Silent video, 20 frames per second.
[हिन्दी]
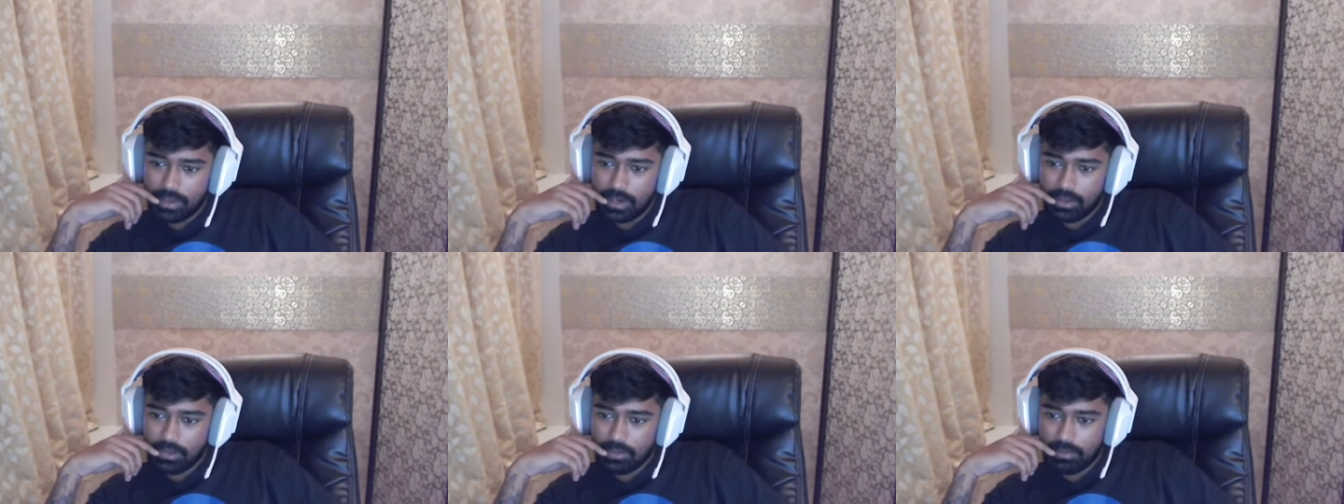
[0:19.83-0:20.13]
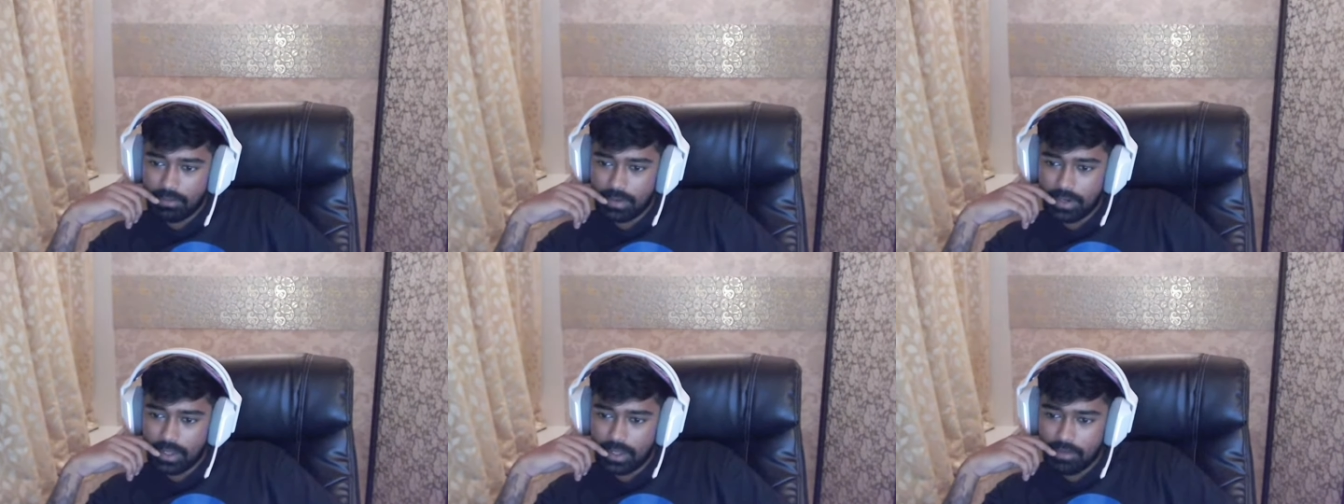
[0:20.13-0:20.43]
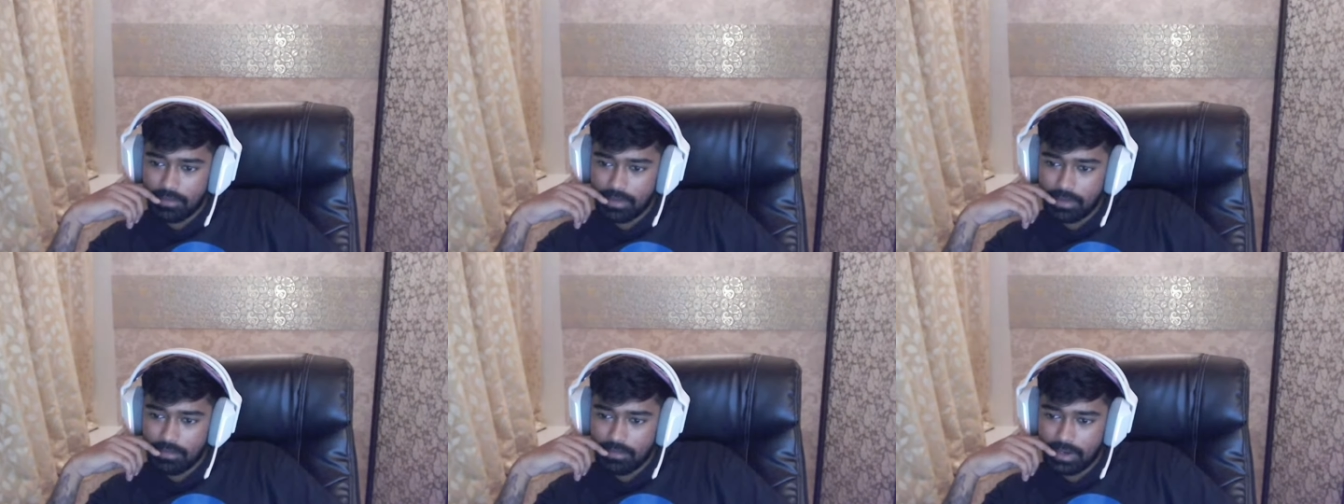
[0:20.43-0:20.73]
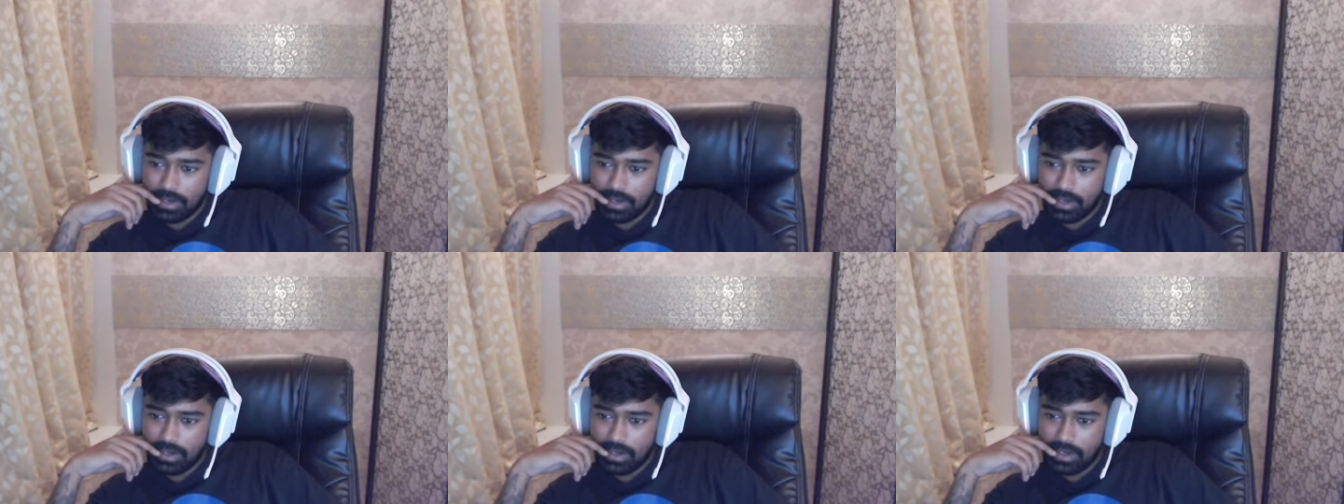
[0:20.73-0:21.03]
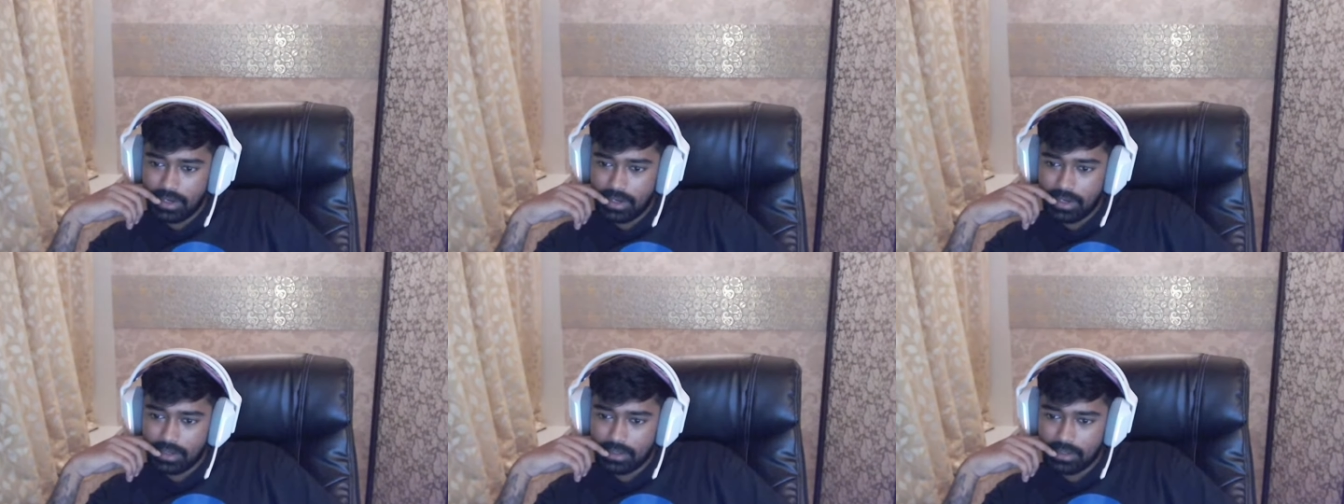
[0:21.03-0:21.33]
पढ़ाई में मन नहीं
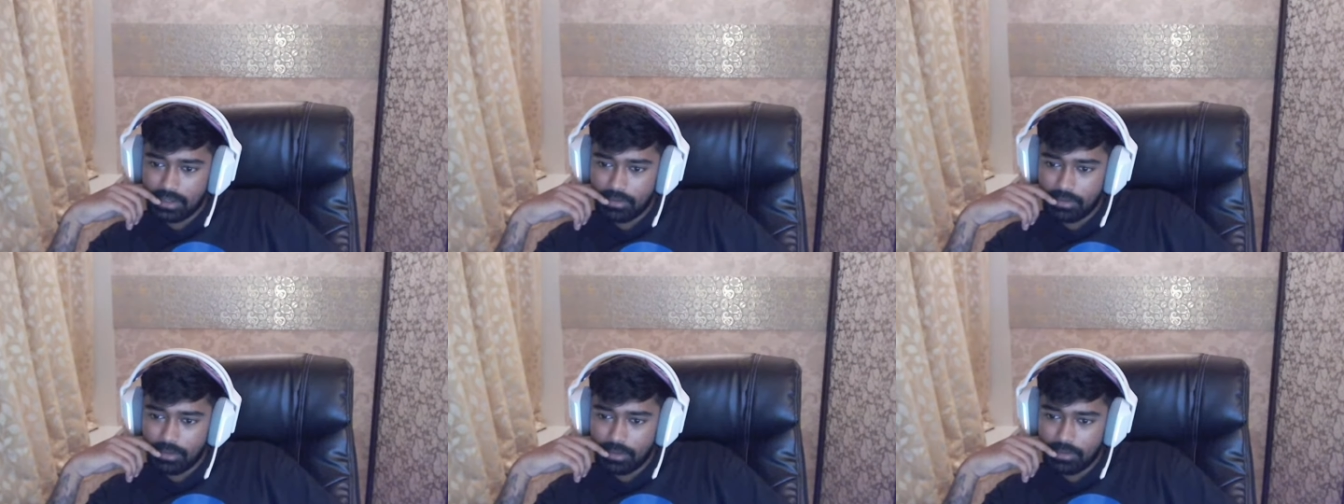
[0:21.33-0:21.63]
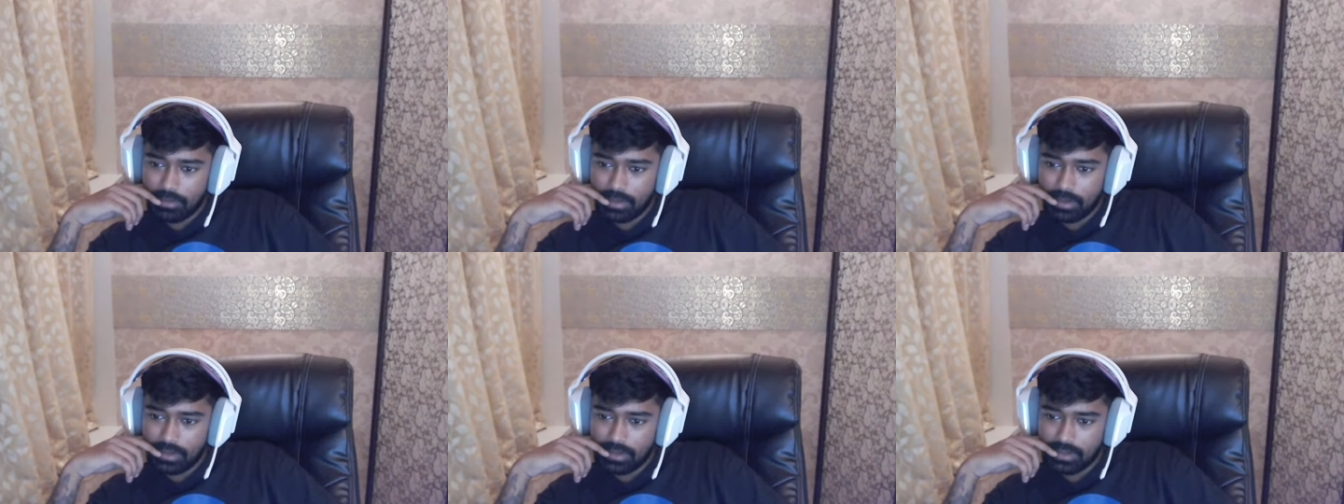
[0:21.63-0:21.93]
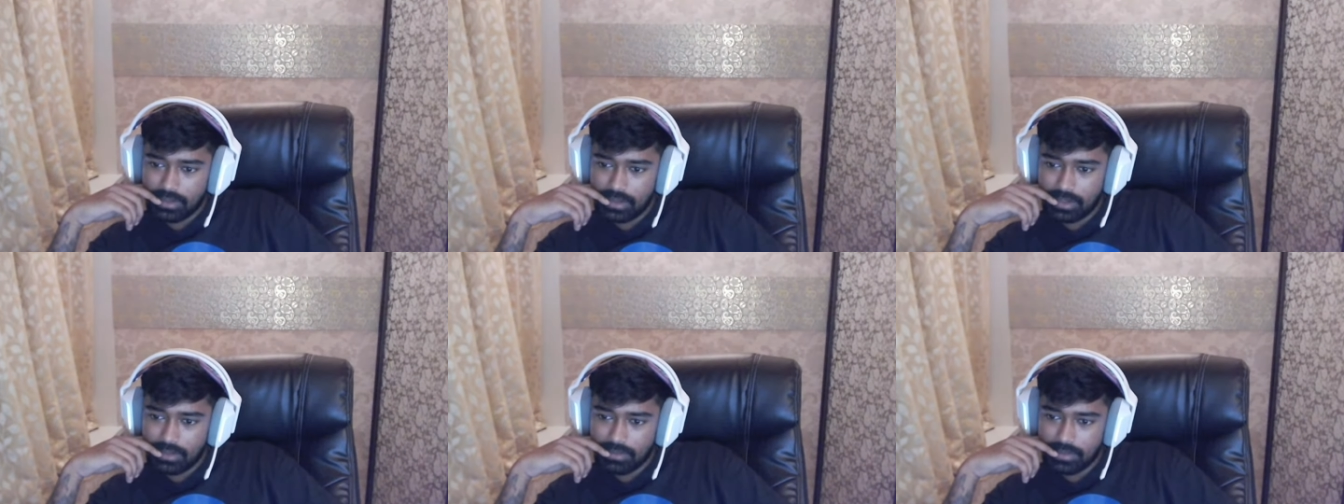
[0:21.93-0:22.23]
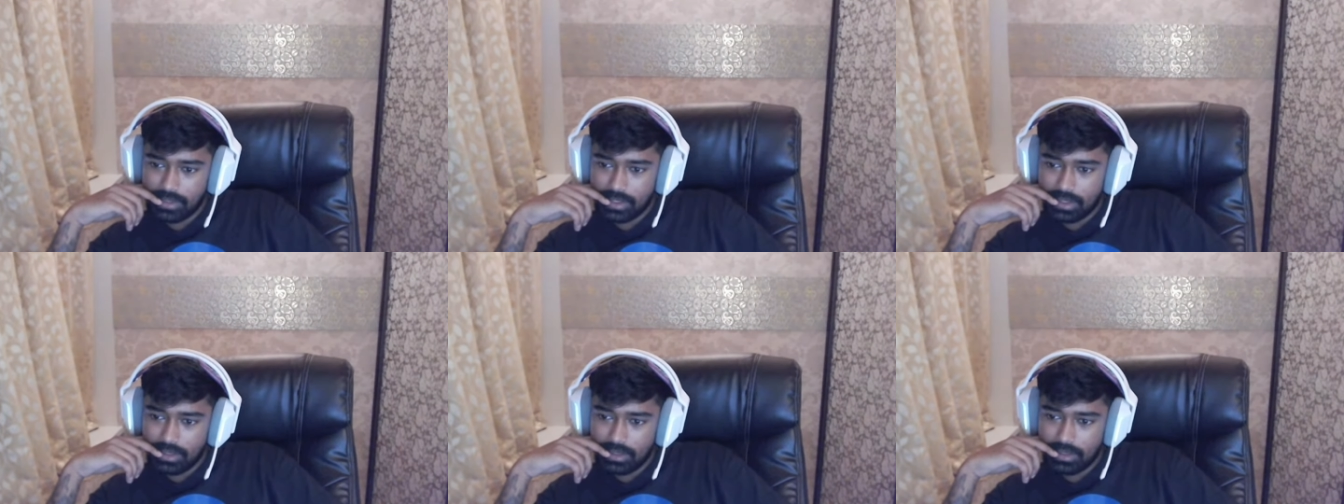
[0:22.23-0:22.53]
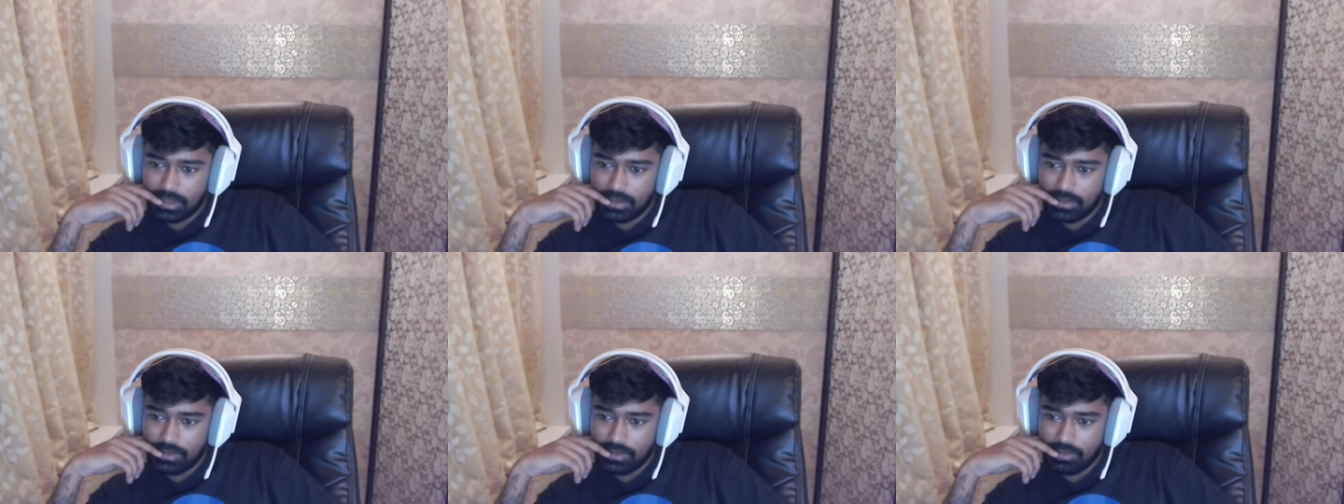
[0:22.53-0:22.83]
लगता मैं तो पूरे दिन स्क्रीम्स खेलता हूँ
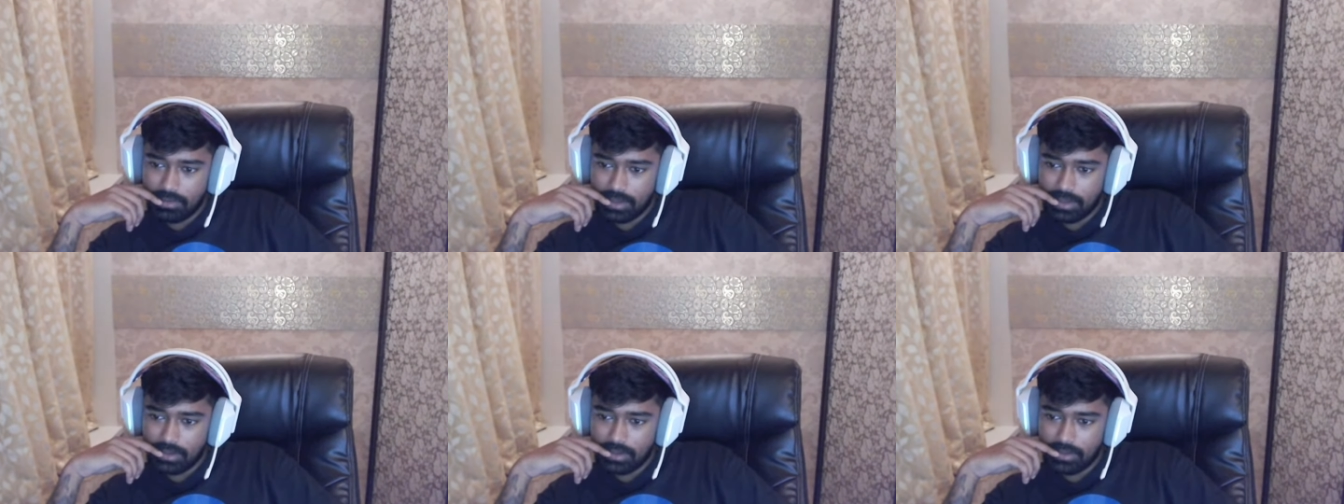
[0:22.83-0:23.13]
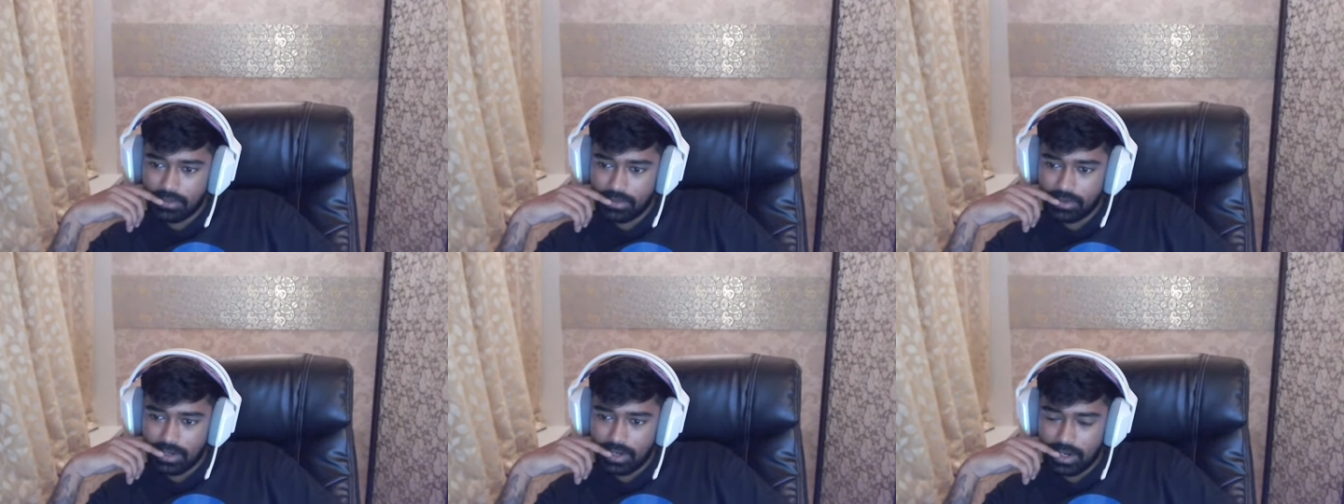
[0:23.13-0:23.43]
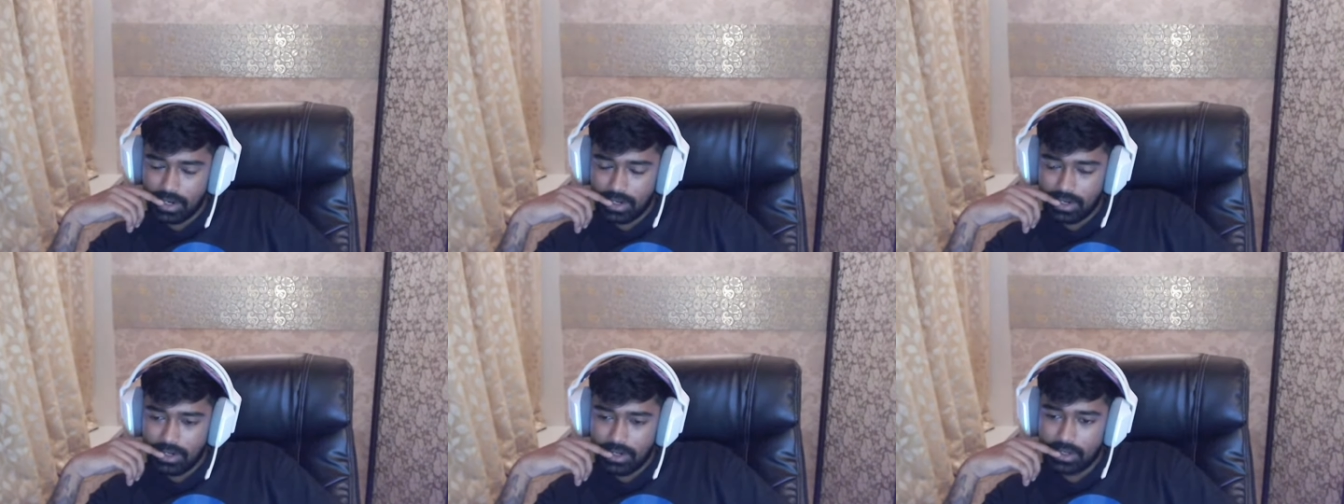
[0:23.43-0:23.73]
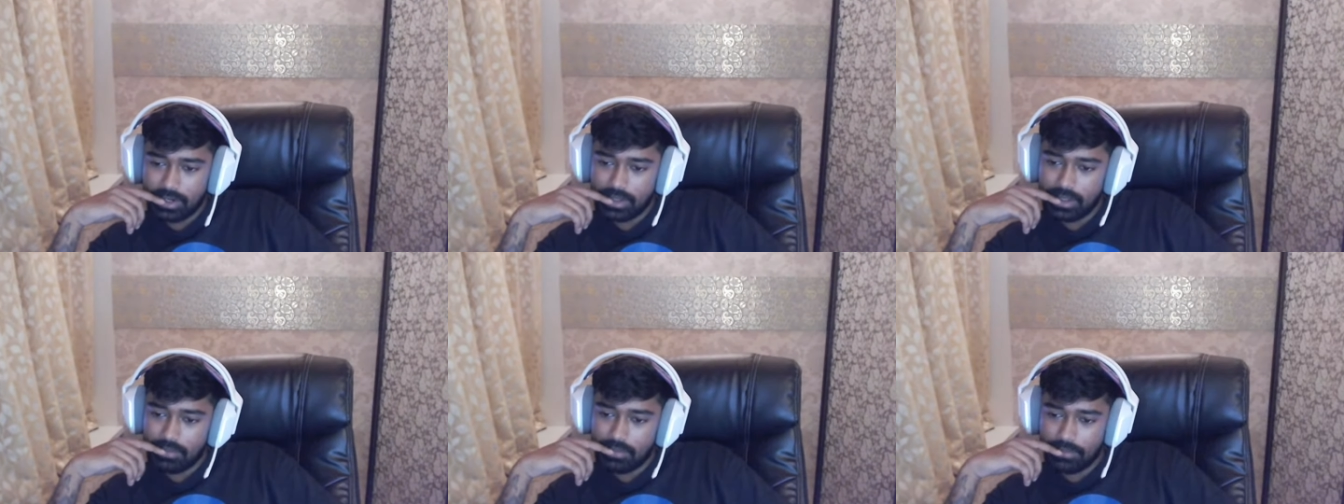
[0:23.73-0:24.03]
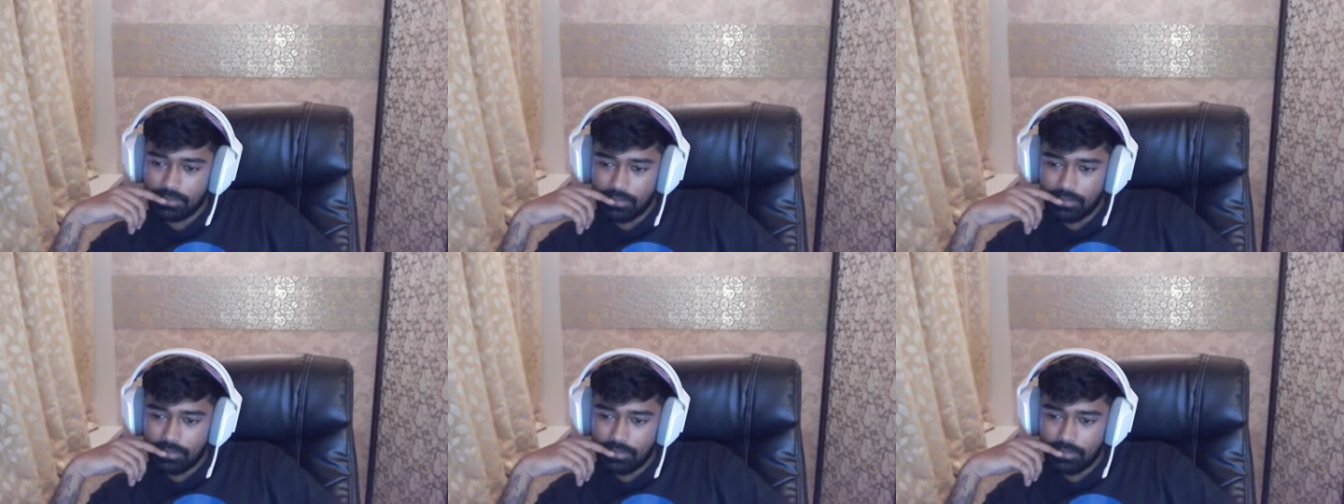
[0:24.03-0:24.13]
बट कोई गाइड नहीं करता आप वीडियो